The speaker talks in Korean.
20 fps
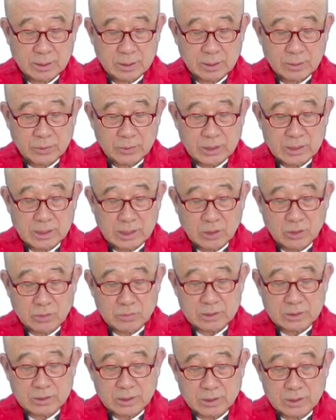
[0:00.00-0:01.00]

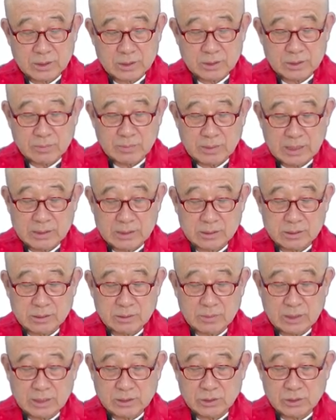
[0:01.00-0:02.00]
왜냐하면 여러께서
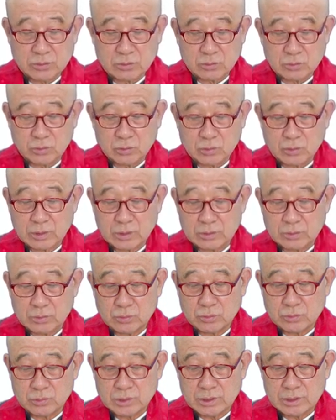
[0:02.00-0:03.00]
말씀하시는 구조관
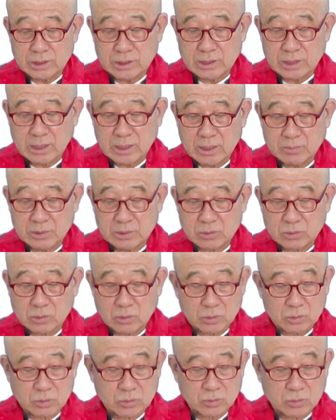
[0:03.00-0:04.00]
육신이라 하면
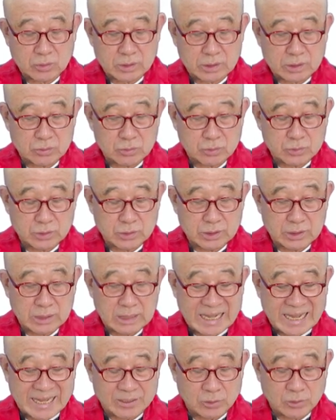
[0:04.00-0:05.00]
곧 구조관 육신이
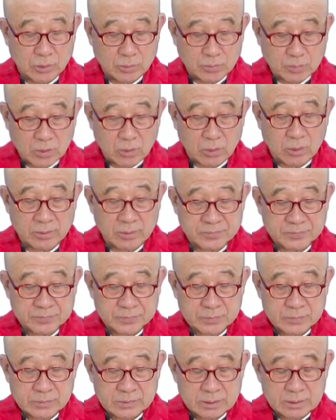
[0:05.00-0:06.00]
아니었고
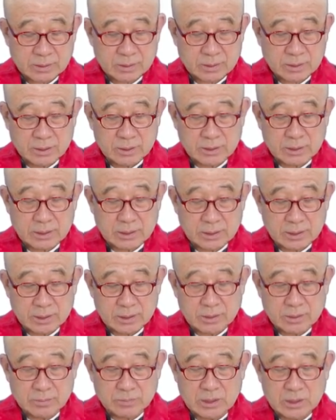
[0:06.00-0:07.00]
그
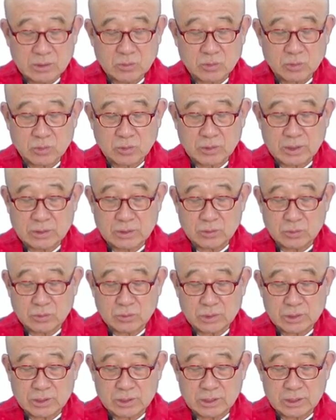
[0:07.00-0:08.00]
이름이 구조관
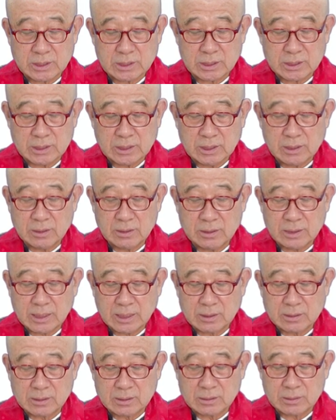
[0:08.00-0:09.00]
육신일
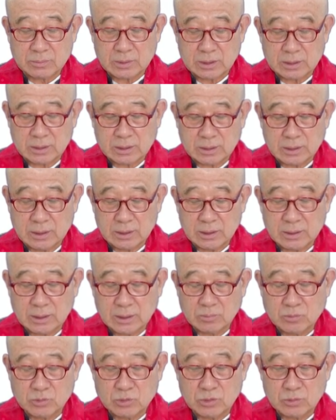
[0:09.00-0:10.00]
따름이기
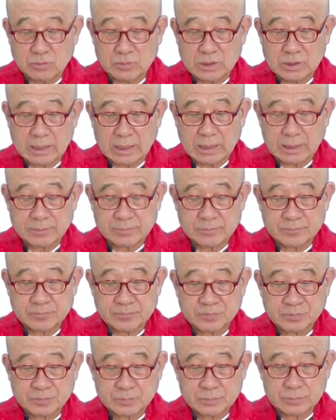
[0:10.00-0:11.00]
때문이옵니다.
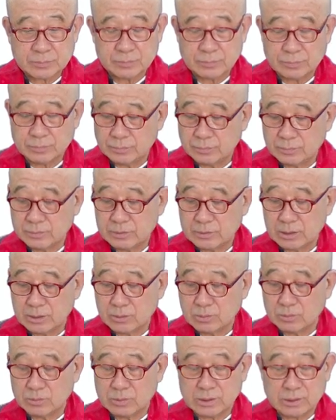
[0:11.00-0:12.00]
음,
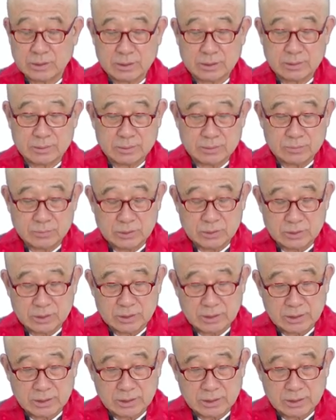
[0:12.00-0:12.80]
여러분 뭐 이거 뜻을